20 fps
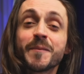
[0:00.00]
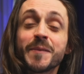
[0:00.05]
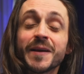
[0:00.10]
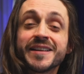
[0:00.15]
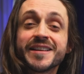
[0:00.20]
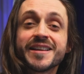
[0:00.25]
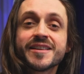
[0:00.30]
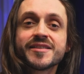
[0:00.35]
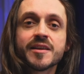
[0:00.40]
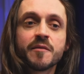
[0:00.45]

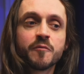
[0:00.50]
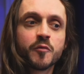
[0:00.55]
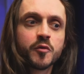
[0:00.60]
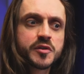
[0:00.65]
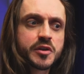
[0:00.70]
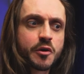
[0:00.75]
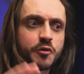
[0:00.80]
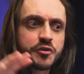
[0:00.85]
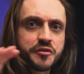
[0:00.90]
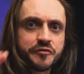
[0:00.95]
aprender essa
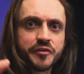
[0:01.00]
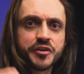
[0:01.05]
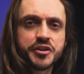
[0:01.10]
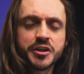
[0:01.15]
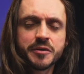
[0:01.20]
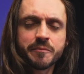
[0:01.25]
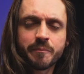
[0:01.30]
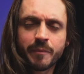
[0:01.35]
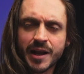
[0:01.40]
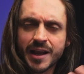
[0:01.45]
música, eu
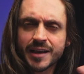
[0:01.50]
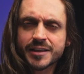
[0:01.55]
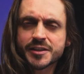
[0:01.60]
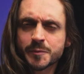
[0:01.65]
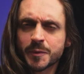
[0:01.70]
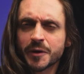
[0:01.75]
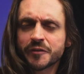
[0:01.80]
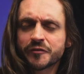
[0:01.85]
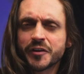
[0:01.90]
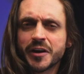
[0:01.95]
dividi em partes
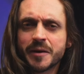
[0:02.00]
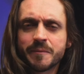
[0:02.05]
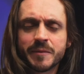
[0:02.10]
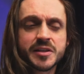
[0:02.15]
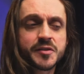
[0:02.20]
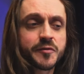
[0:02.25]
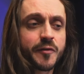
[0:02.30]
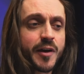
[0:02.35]
para ficar mais